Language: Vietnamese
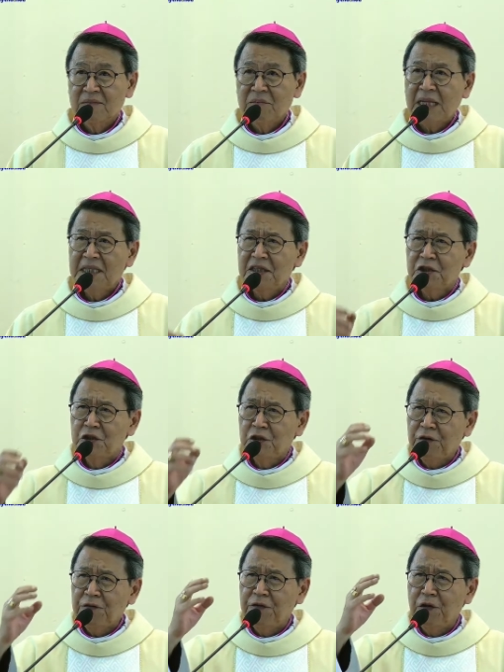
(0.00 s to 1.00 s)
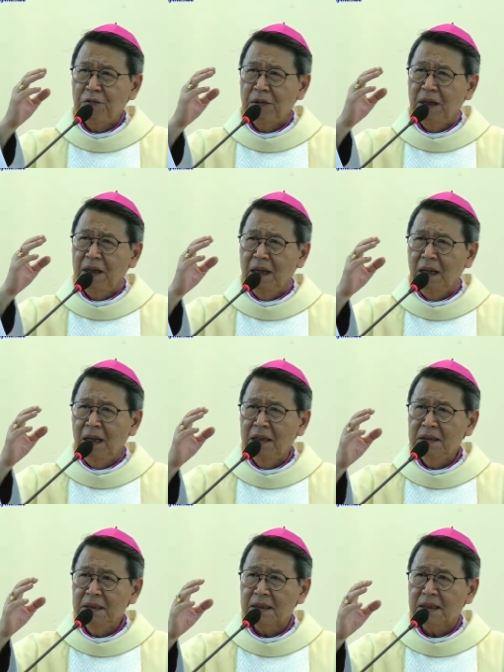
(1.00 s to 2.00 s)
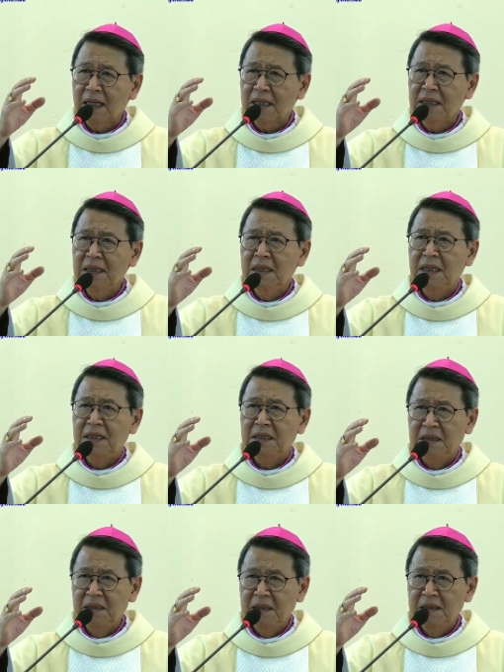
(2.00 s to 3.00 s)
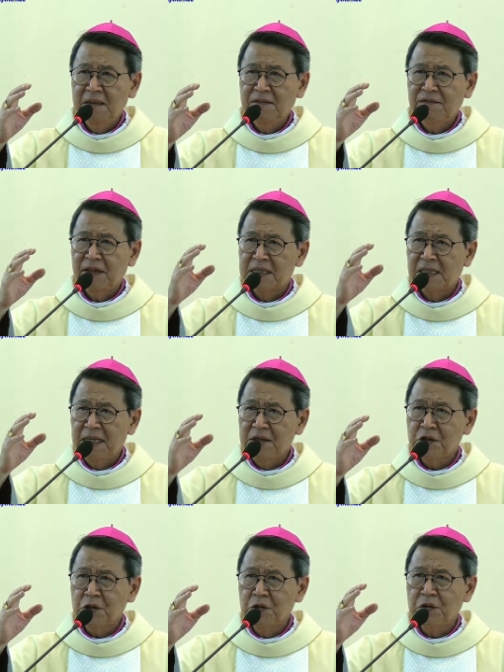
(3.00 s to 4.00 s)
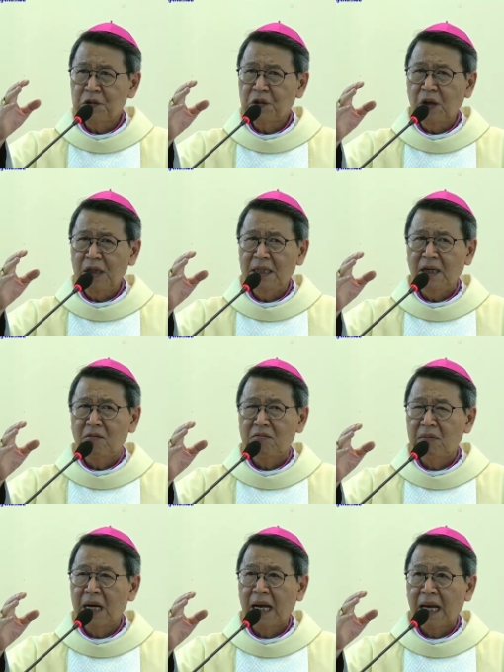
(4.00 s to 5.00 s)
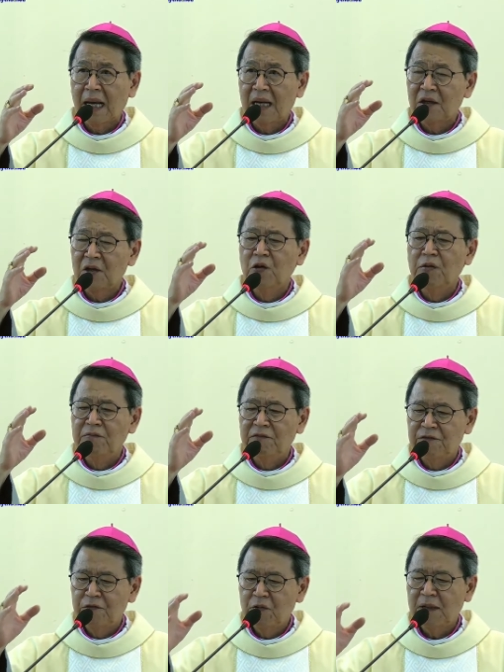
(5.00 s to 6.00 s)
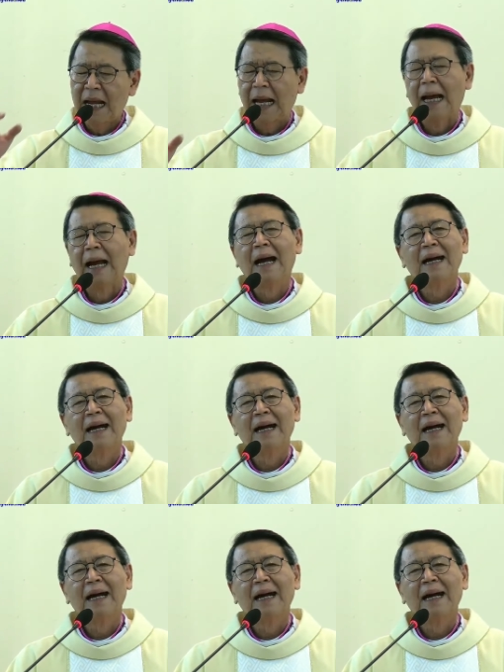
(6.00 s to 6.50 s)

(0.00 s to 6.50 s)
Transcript: bà được chúc phúc hơn các người nữ và Giêsu con lòng bà gồm phúc lạ